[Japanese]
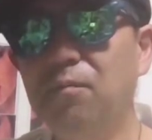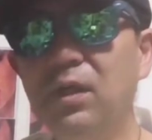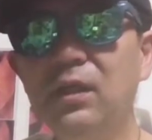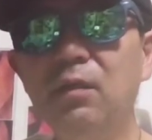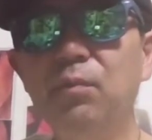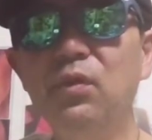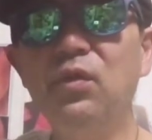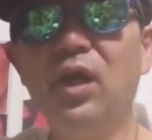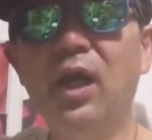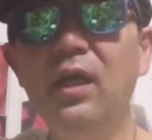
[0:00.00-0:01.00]

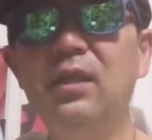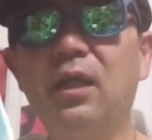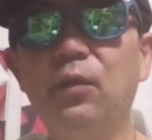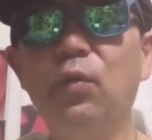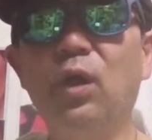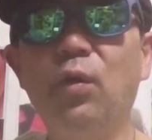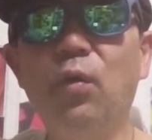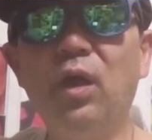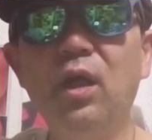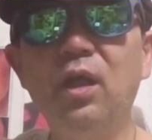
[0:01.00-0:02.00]
マイナポイントが入ったかどうか
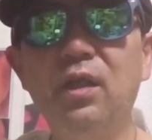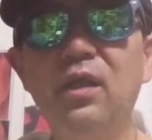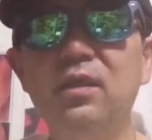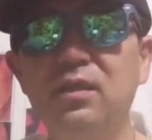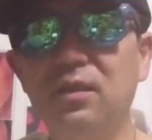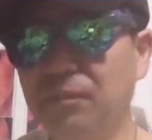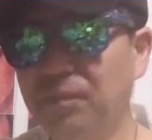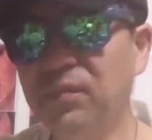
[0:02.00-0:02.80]
もわからないんです。